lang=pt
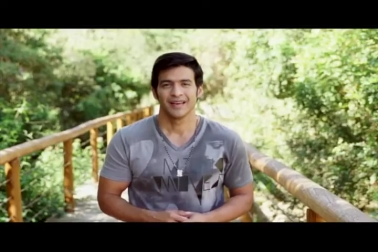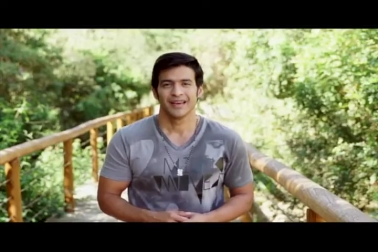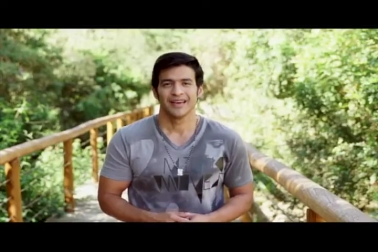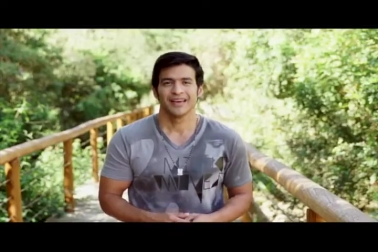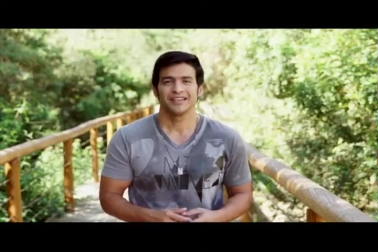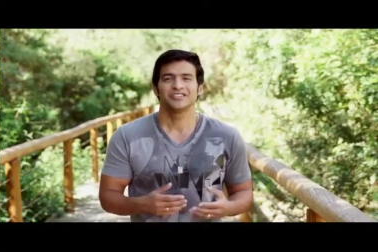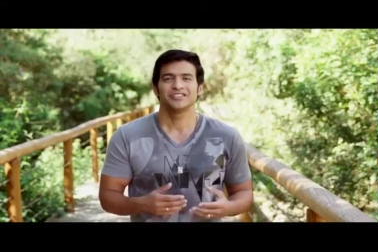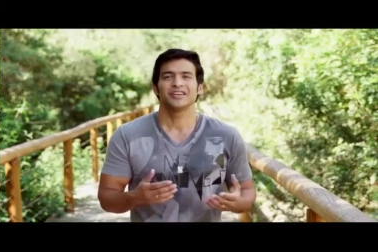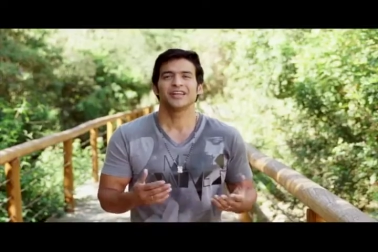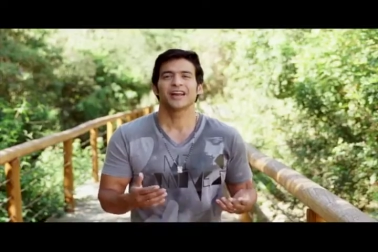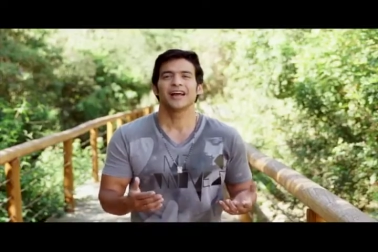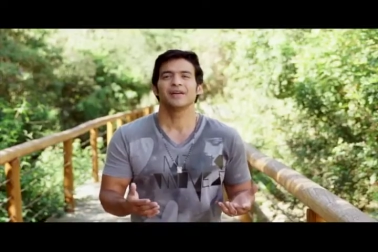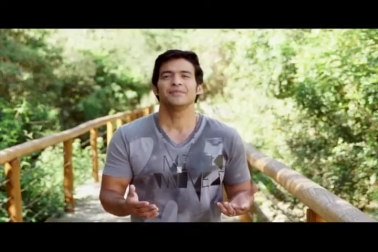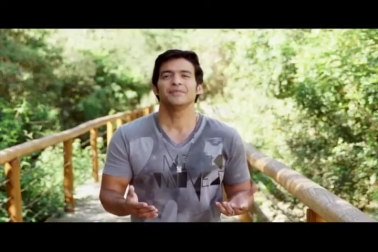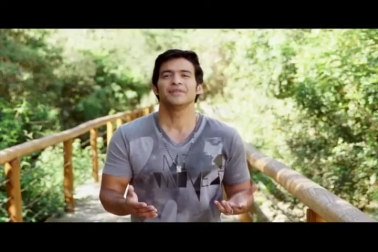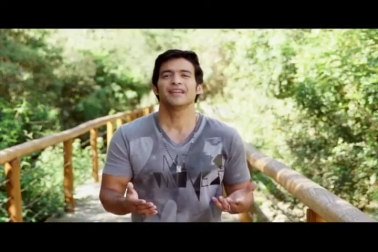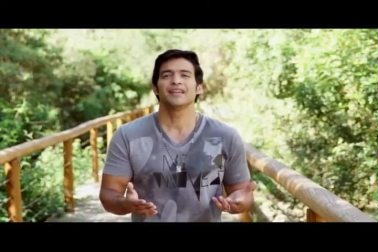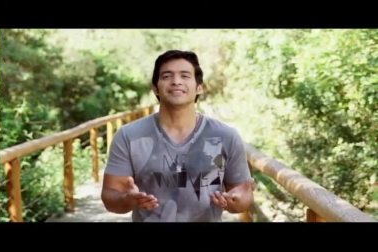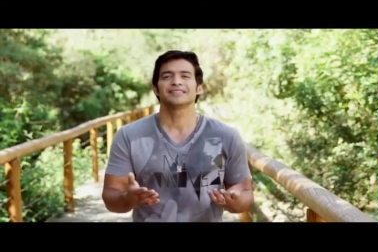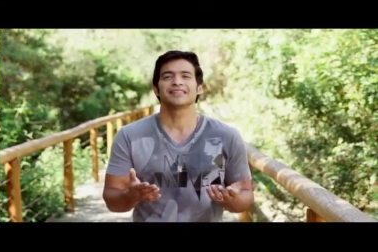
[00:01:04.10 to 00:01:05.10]

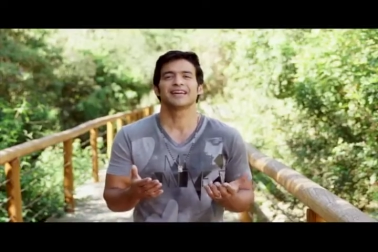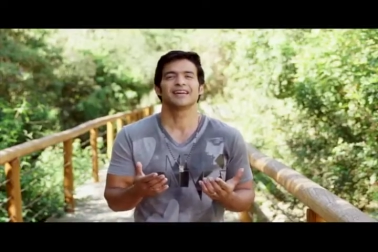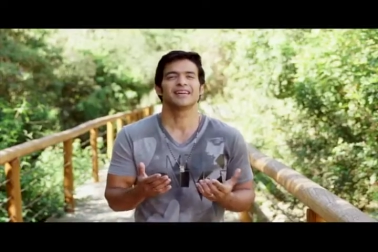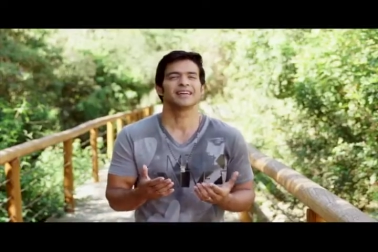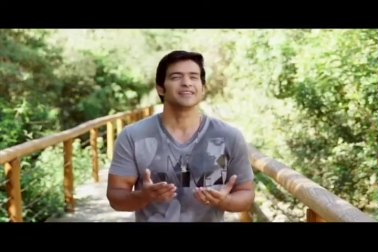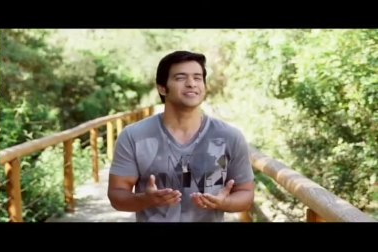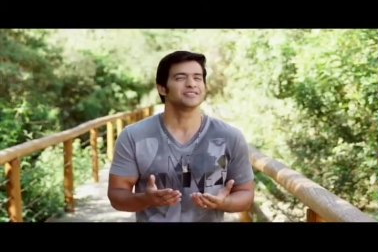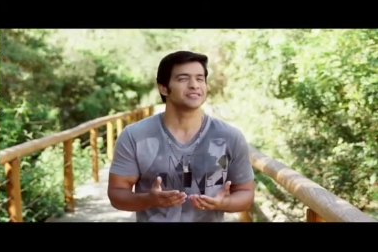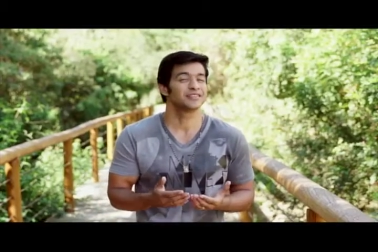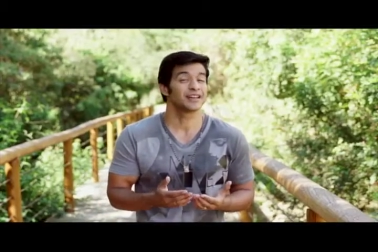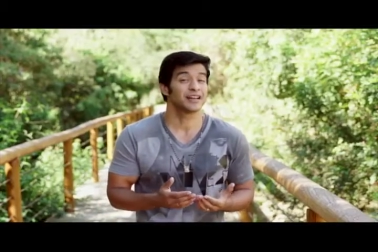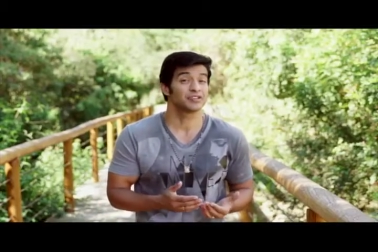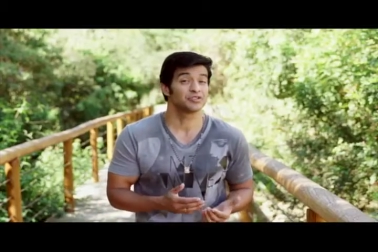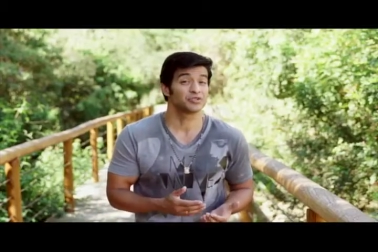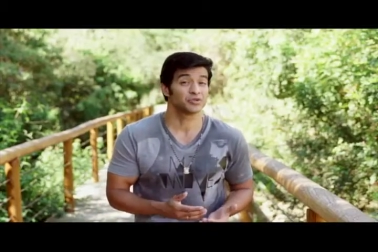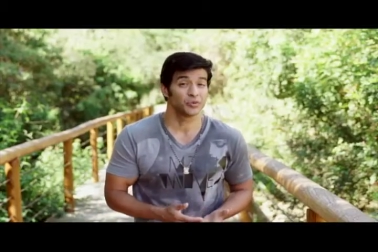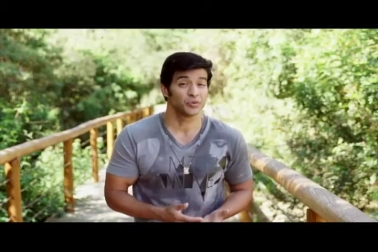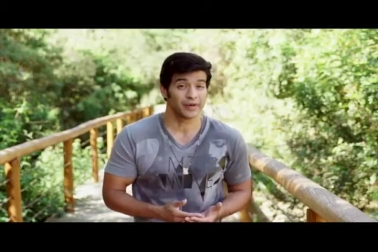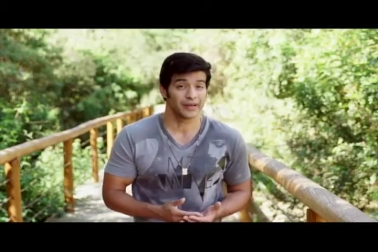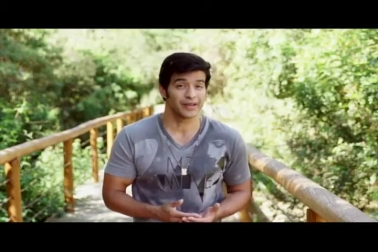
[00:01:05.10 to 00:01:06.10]
Retirai-me desta rede
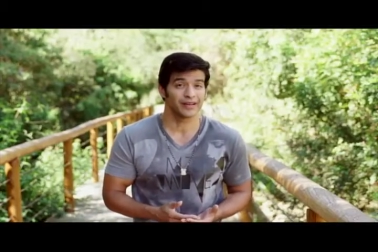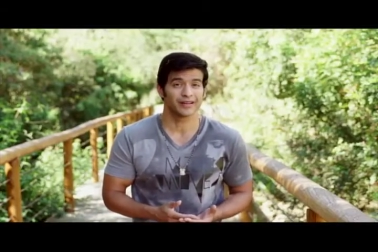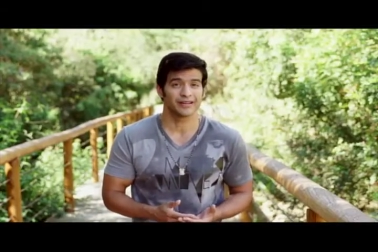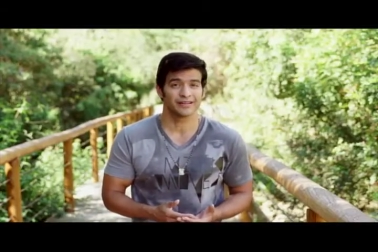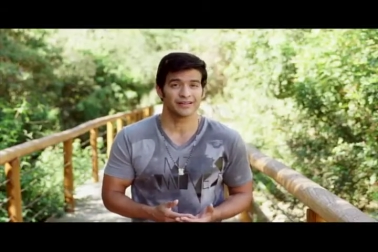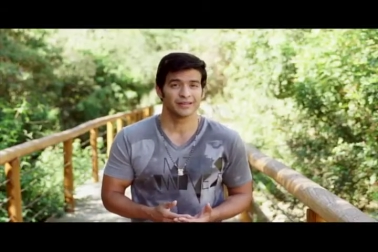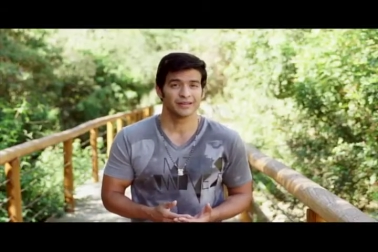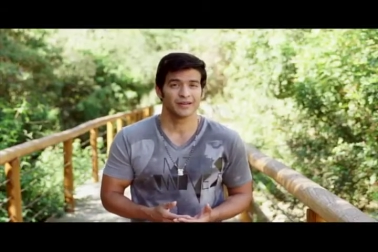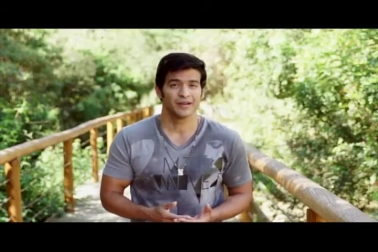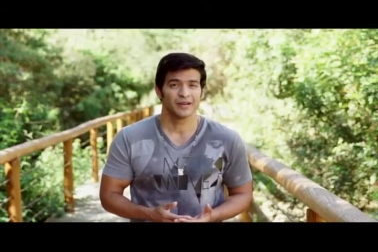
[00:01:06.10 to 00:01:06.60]
traiçoeira,